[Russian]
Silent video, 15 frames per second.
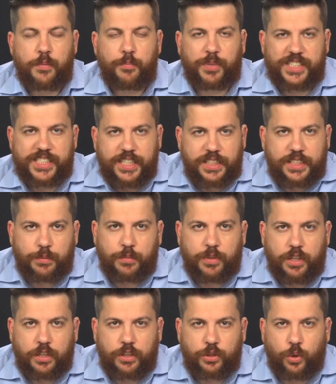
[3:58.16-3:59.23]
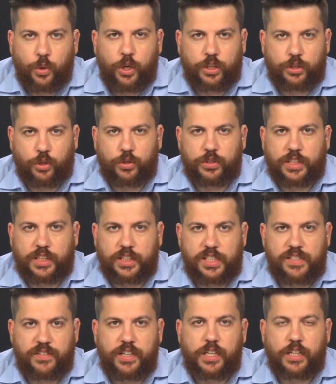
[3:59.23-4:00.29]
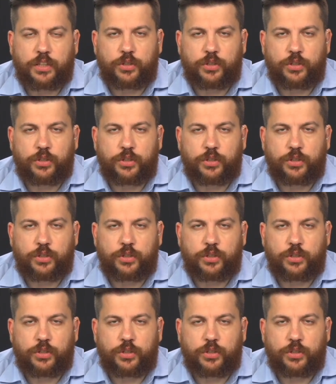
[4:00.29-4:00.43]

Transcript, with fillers: При этом то электронное голосование,